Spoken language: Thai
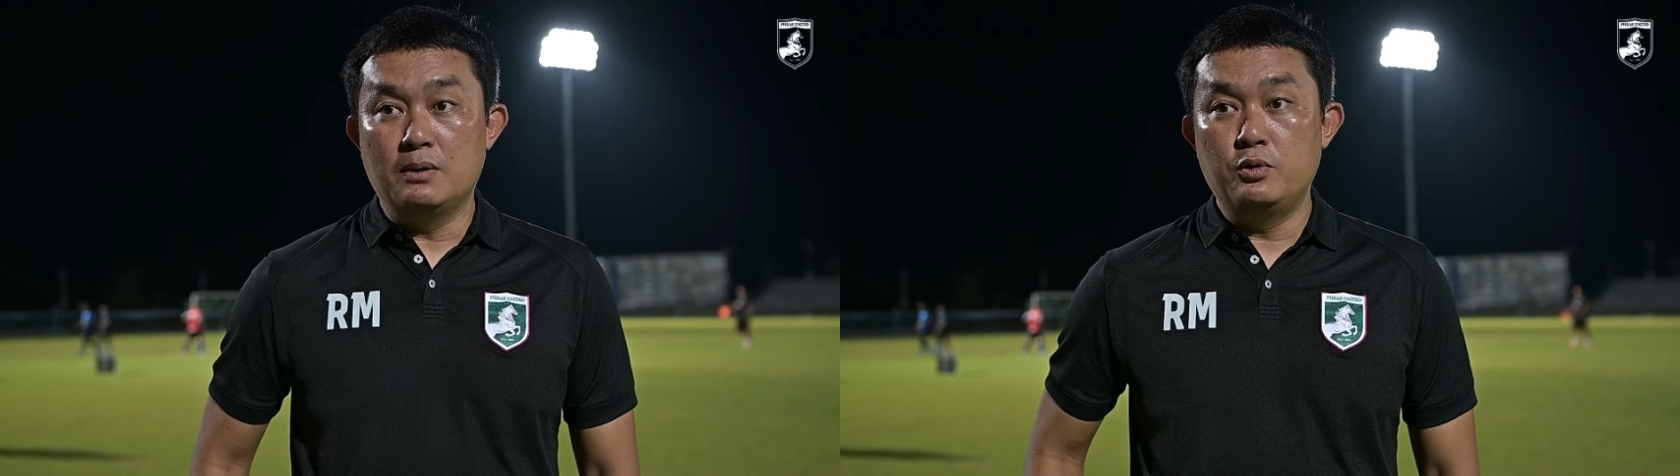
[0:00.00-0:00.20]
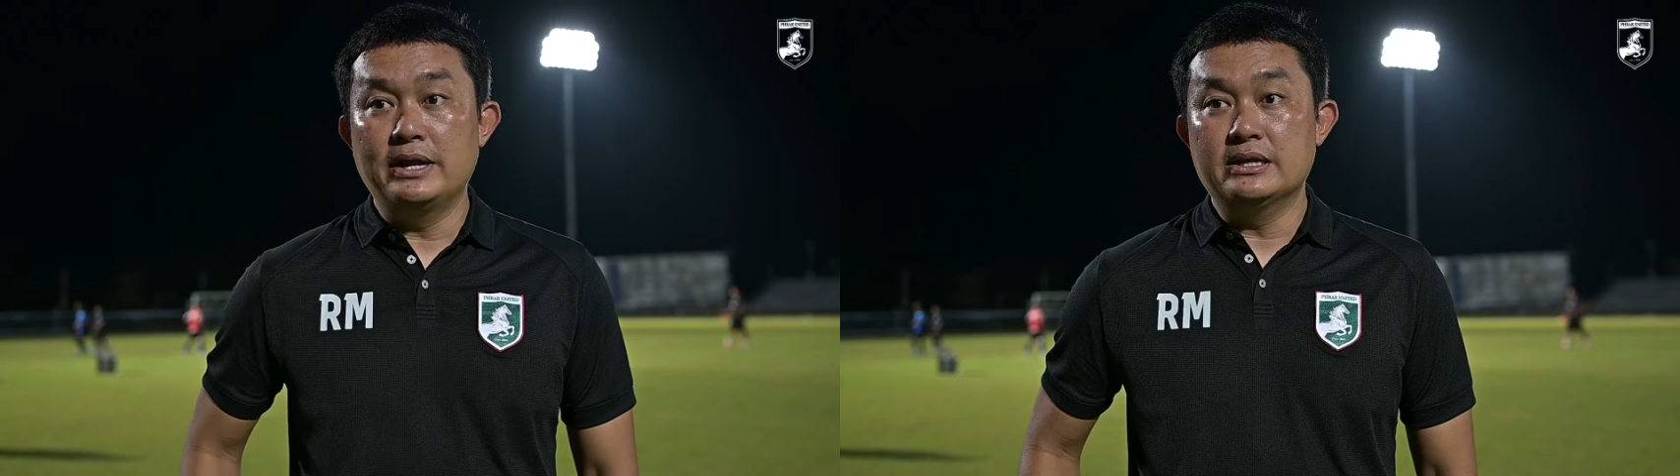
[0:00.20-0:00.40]

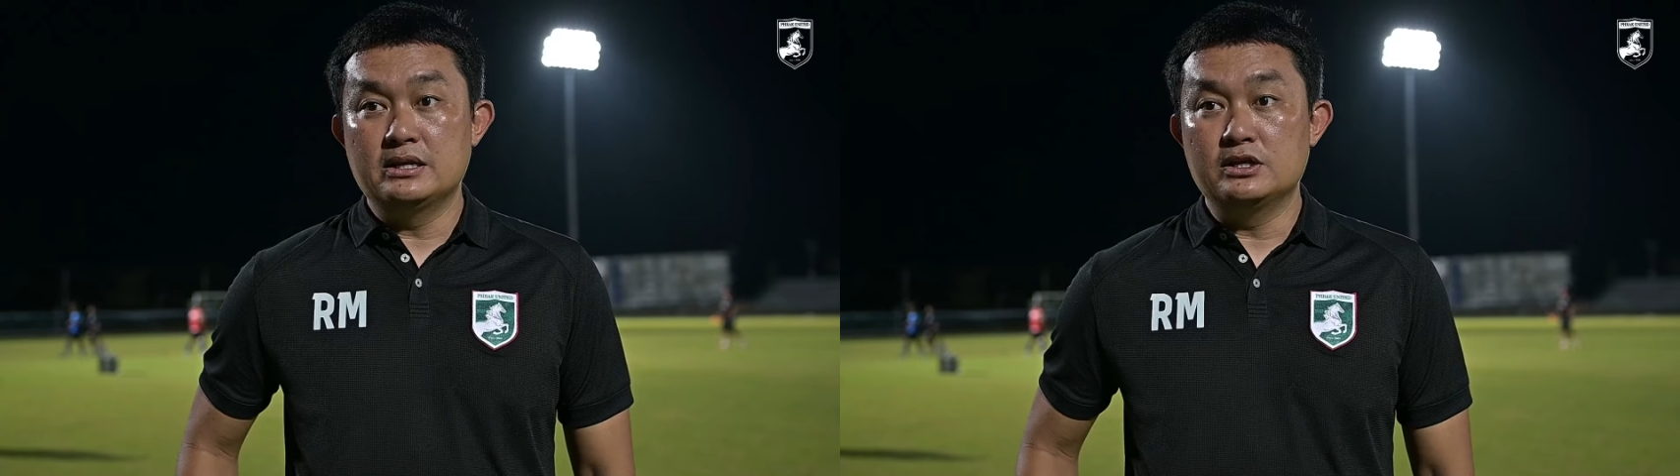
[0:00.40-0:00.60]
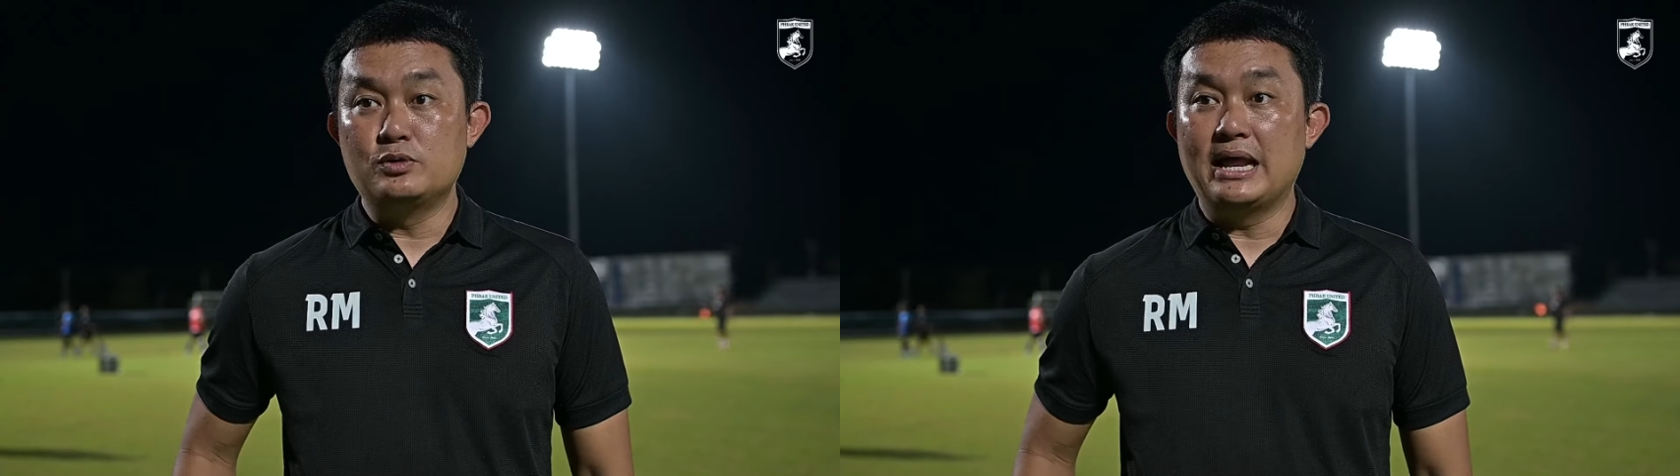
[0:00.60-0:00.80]
ผู้เล่น
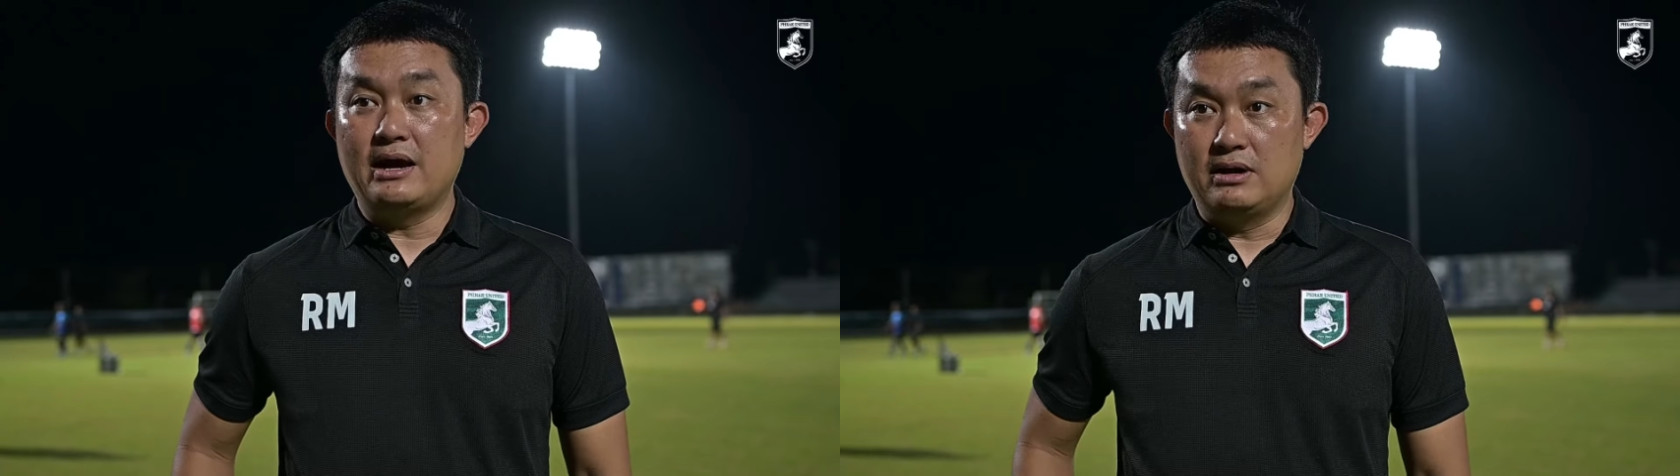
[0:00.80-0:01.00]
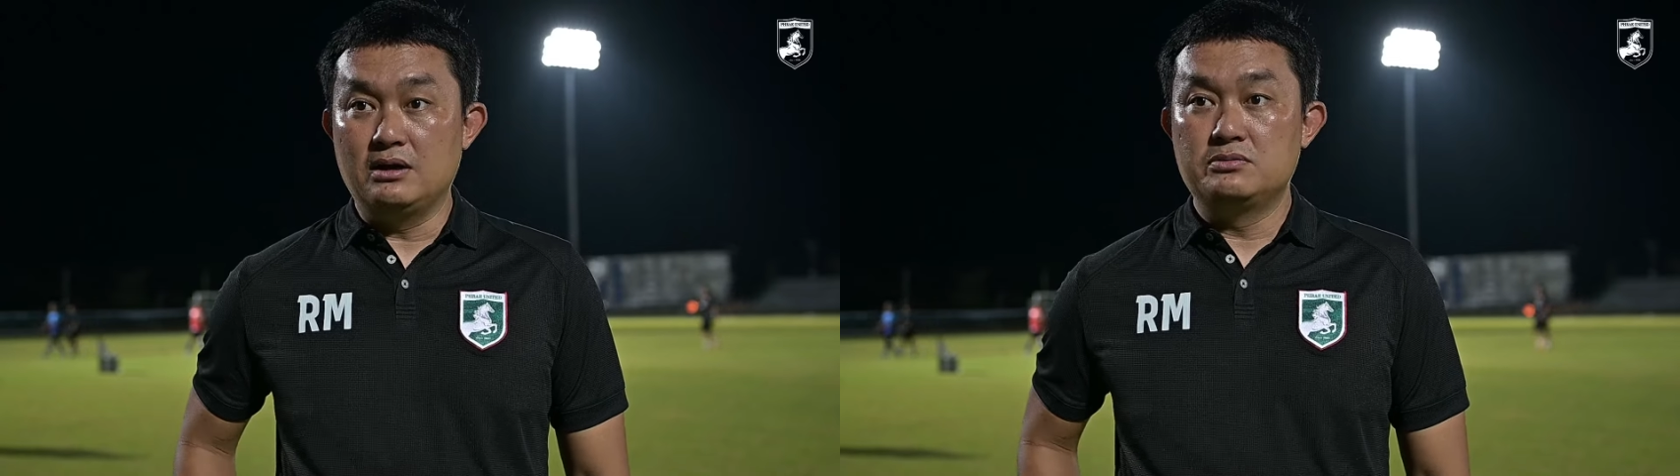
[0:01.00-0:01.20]
ในชุดแรก
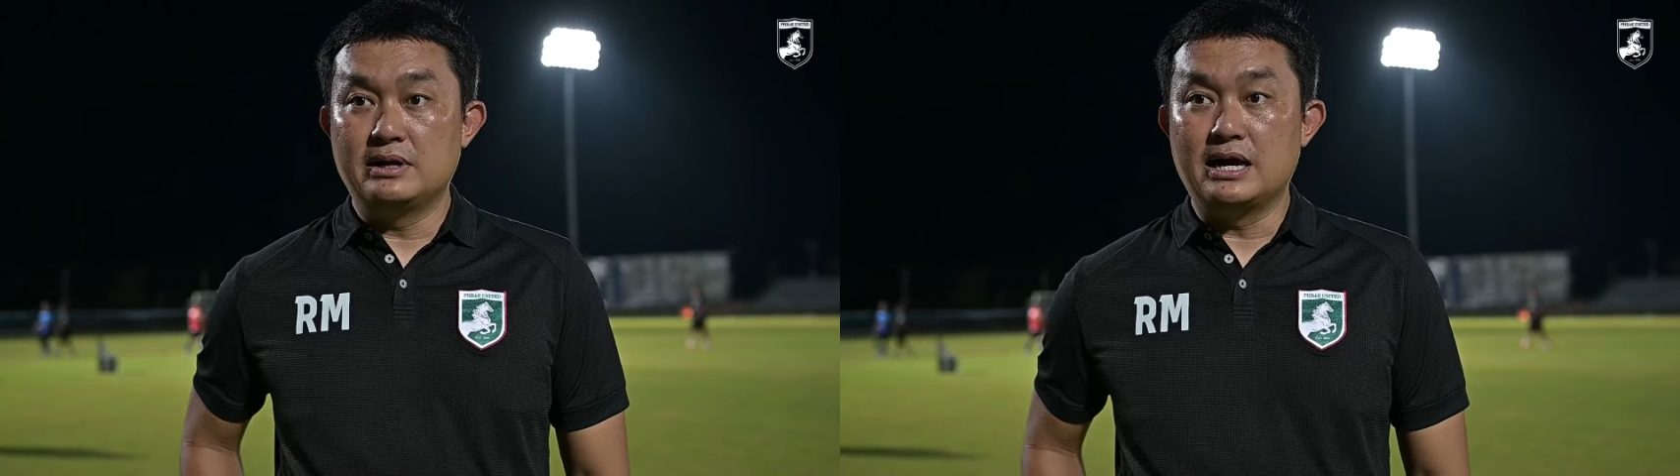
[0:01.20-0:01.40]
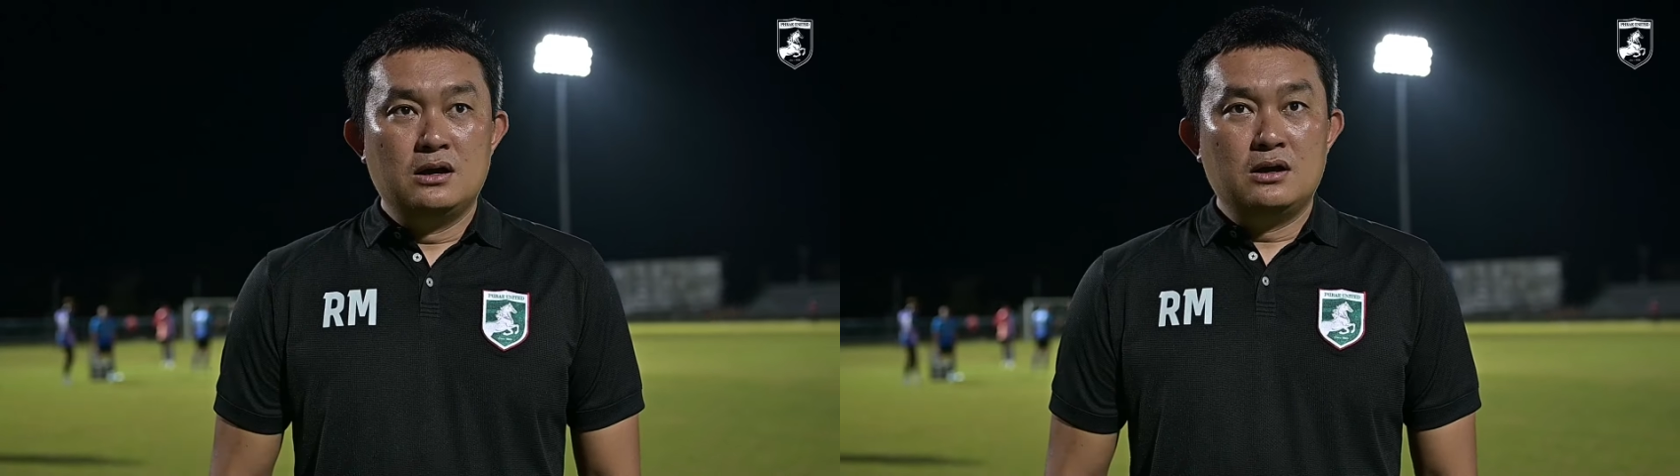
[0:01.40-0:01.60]
ของเรา
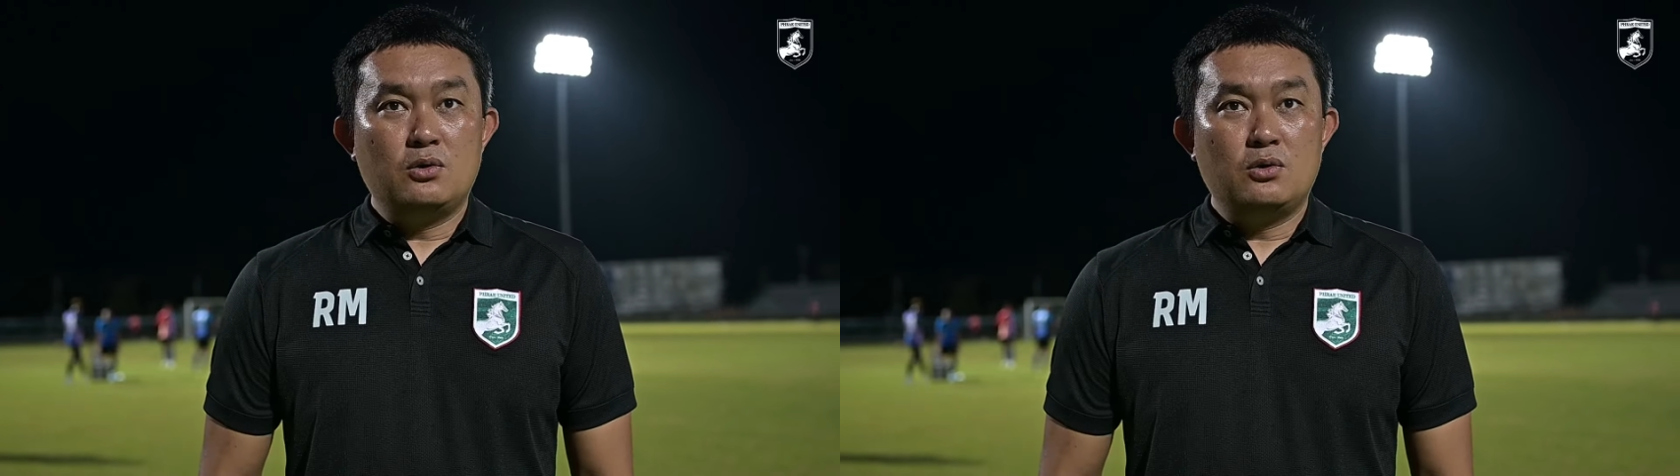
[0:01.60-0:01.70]
ครับ